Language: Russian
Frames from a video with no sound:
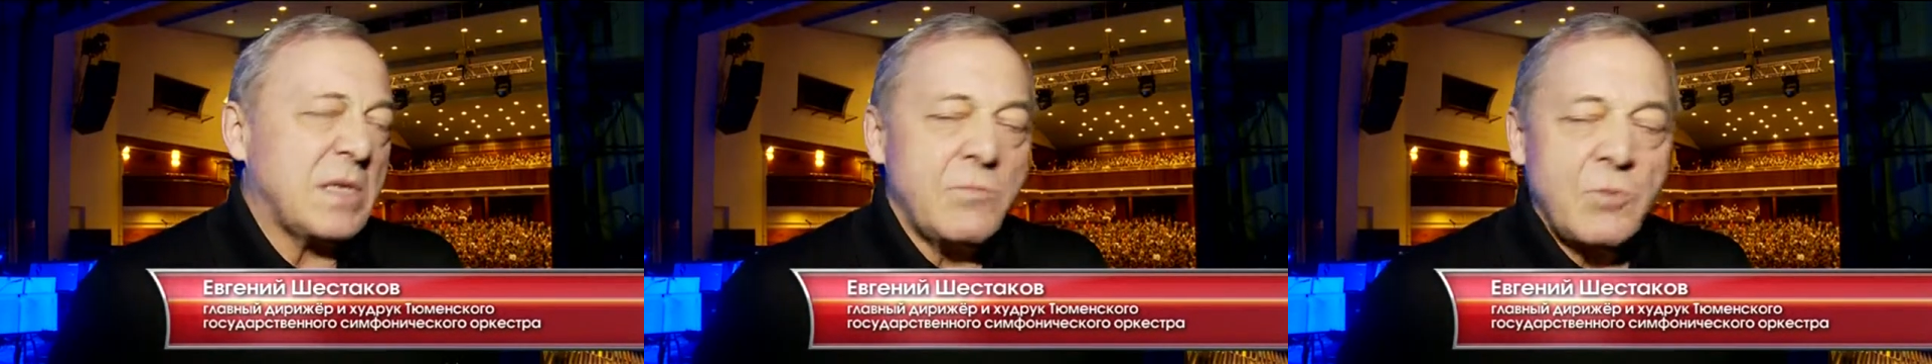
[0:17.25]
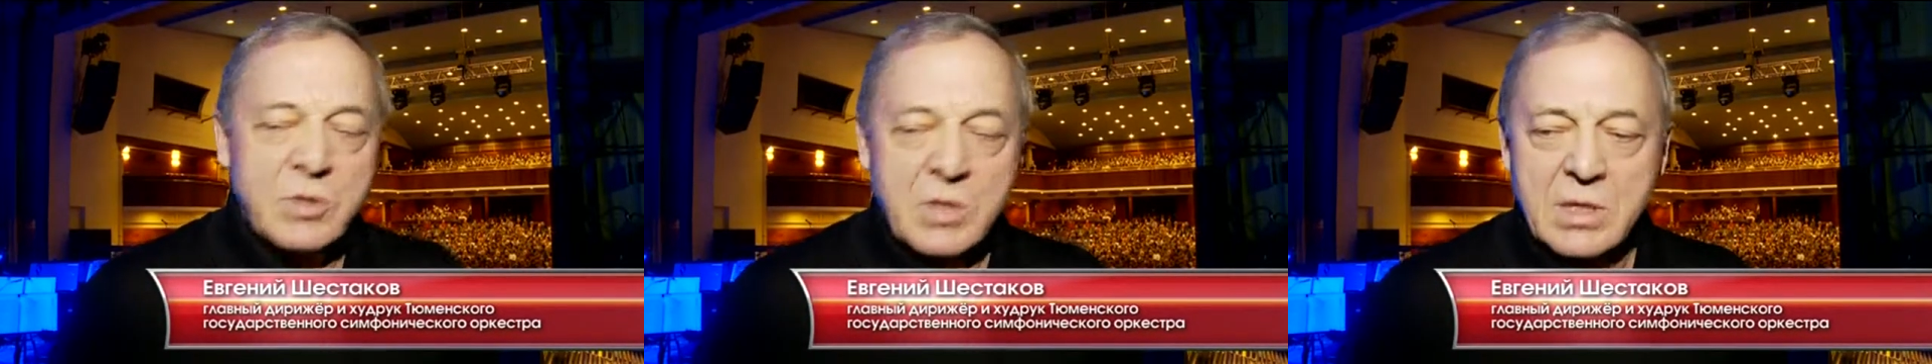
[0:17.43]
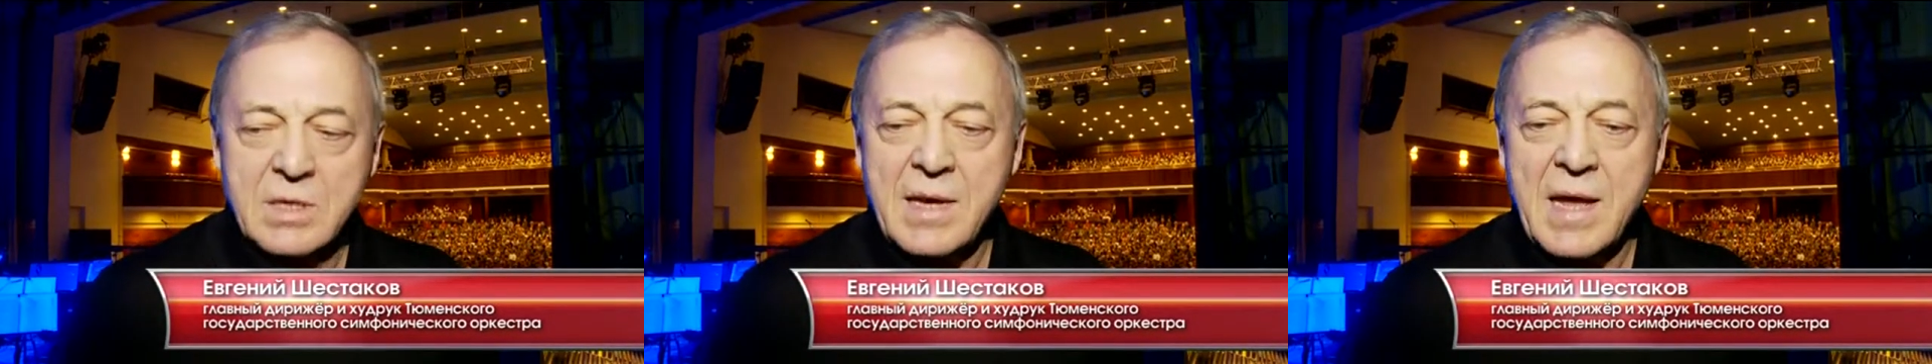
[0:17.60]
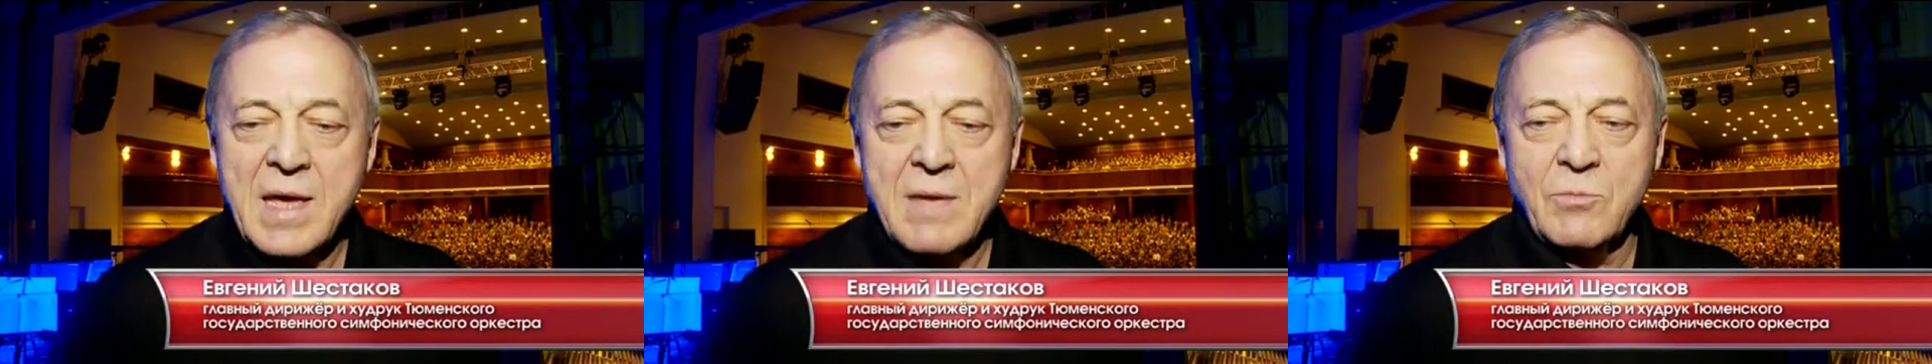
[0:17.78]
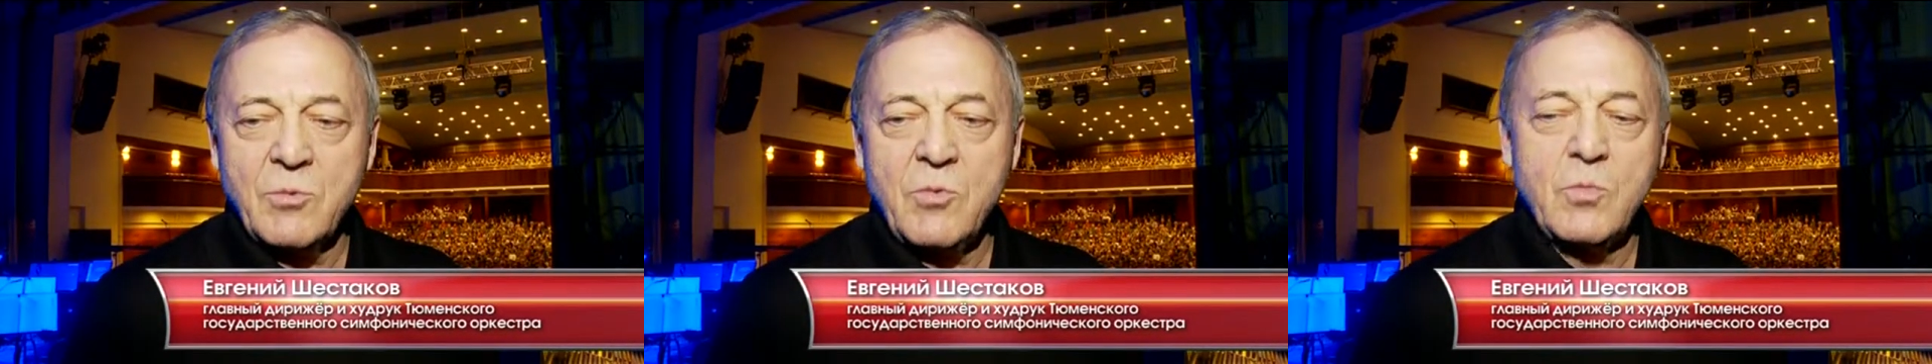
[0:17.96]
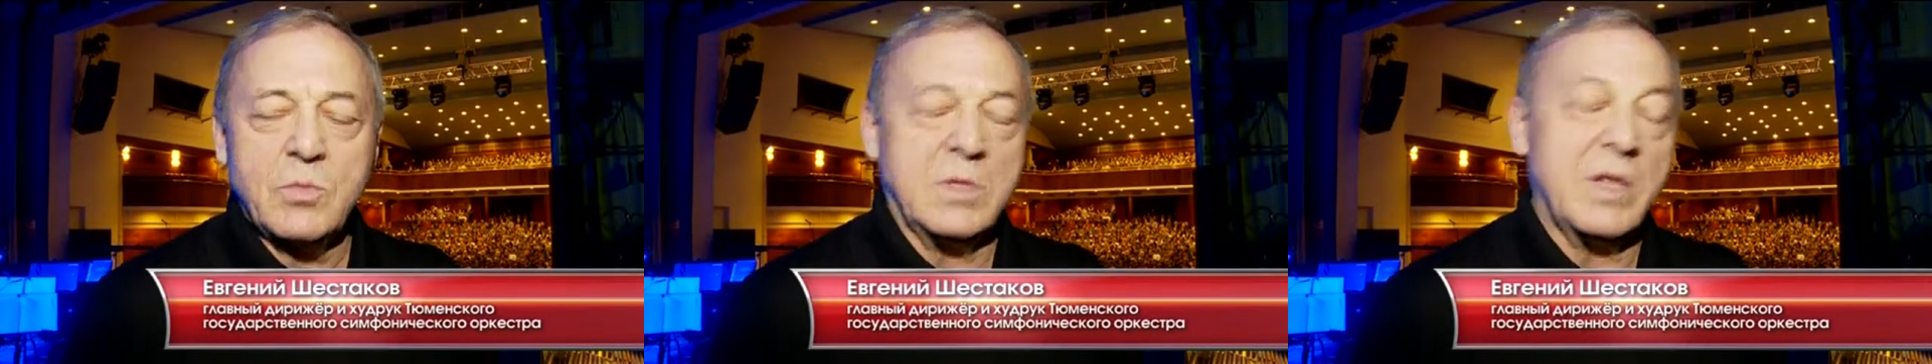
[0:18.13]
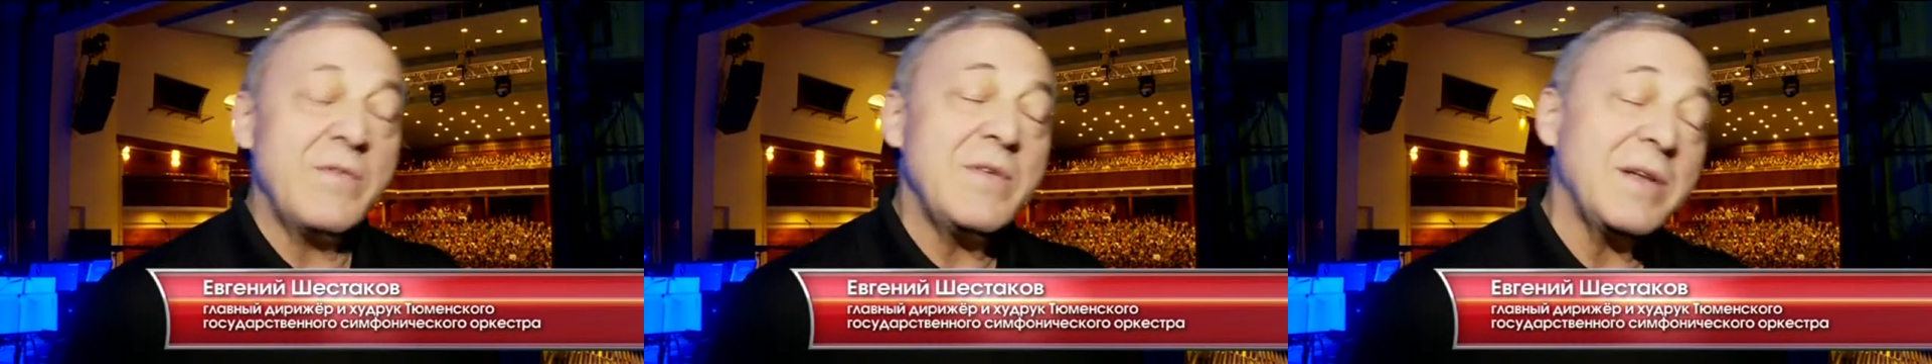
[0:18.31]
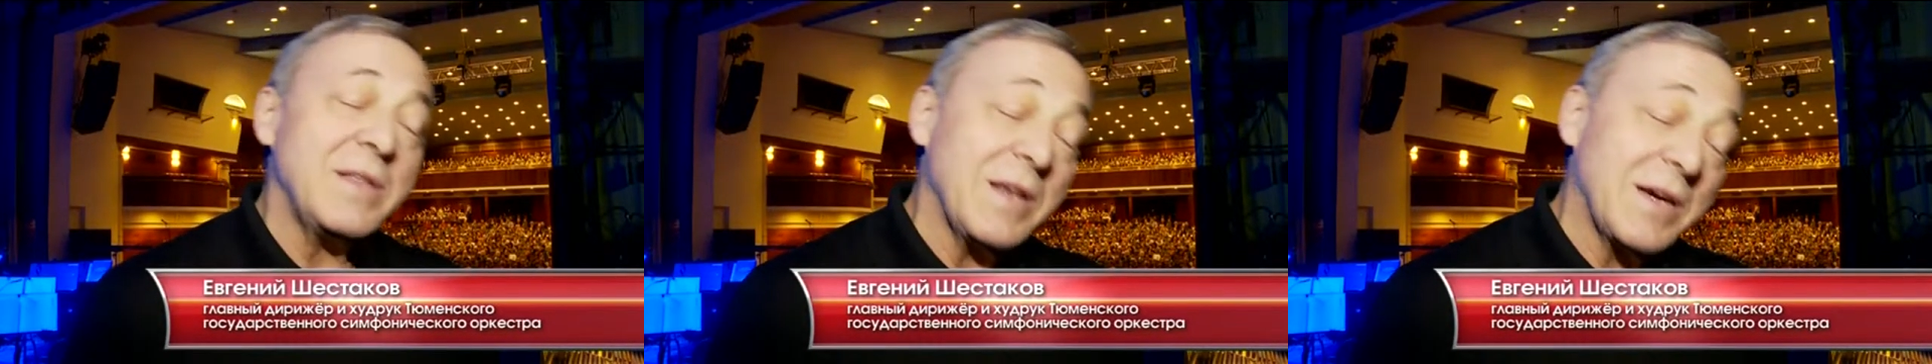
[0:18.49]
Мы вот играем, ну,
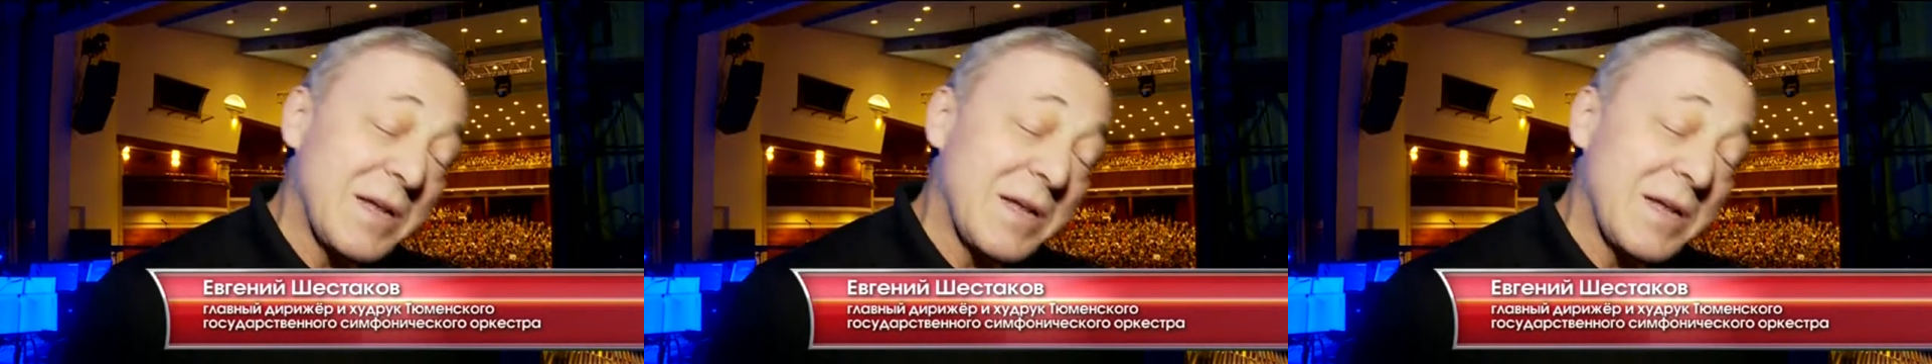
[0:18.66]
наверное,